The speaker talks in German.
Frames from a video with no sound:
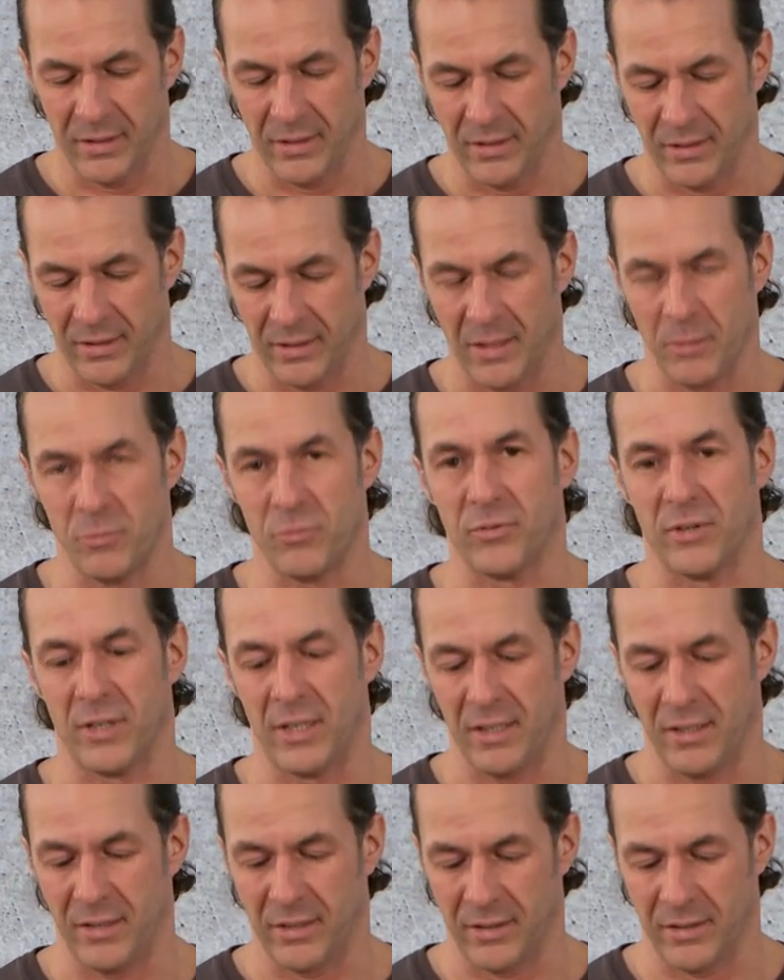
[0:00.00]
in dem
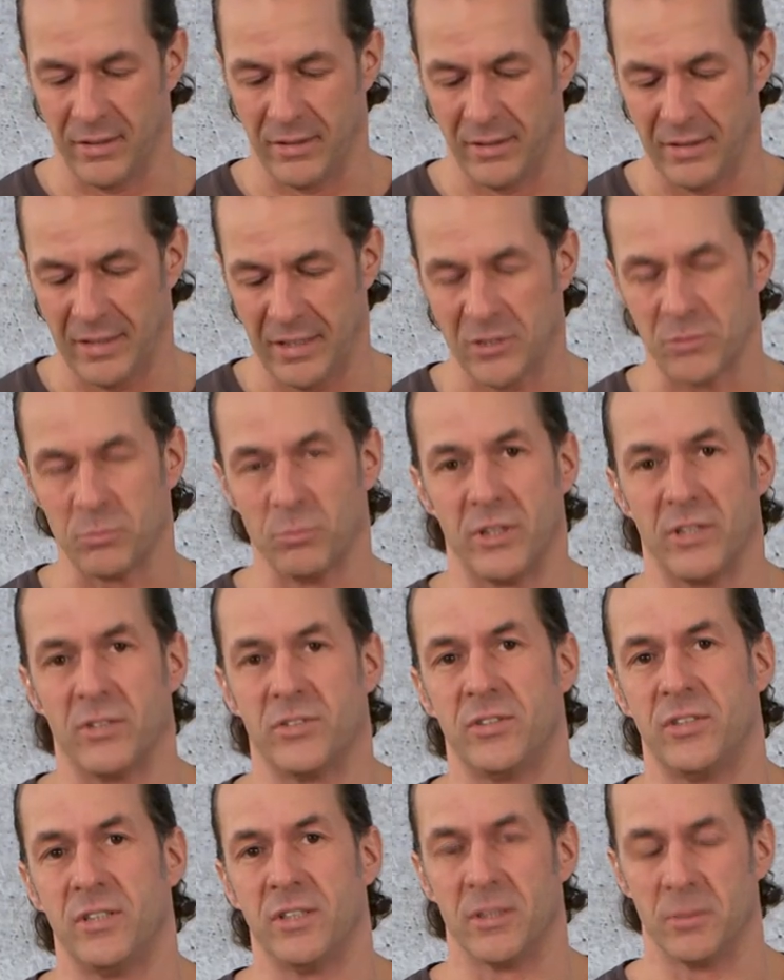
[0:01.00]
Fall äh, lässt man das
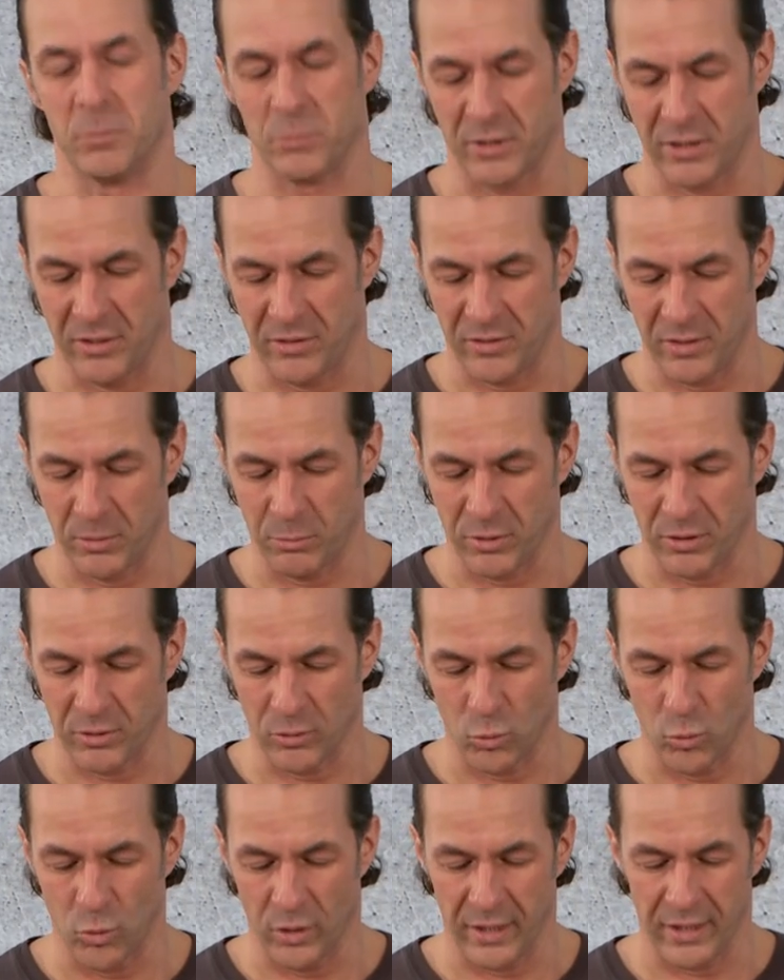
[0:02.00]
Tier im Prinzip in
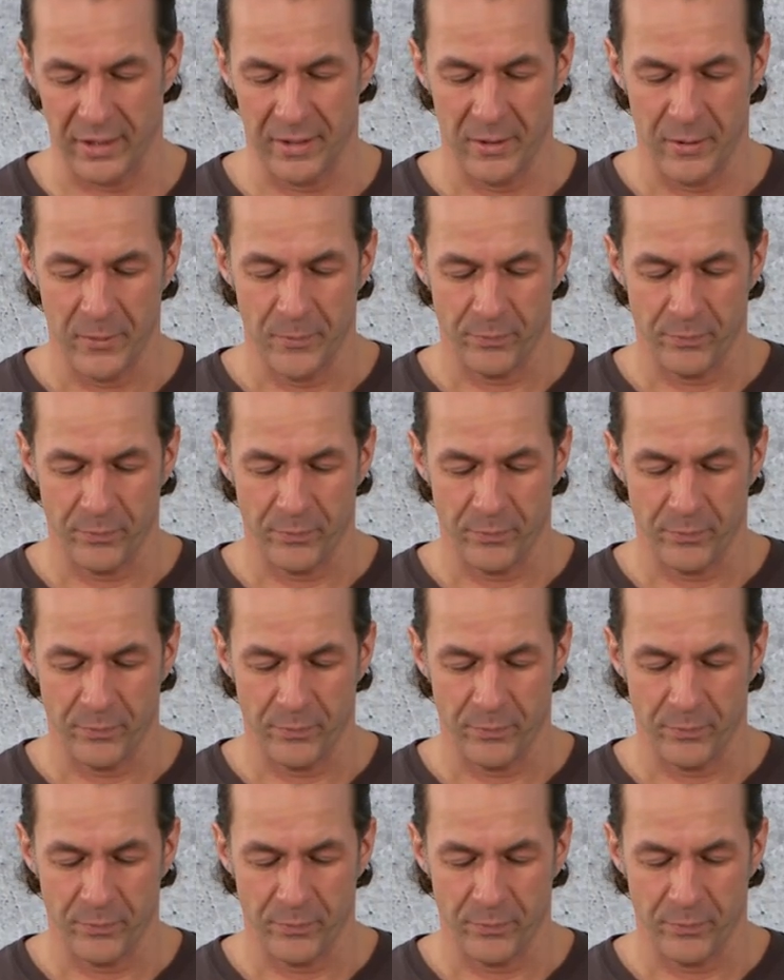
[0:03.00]
Ruhe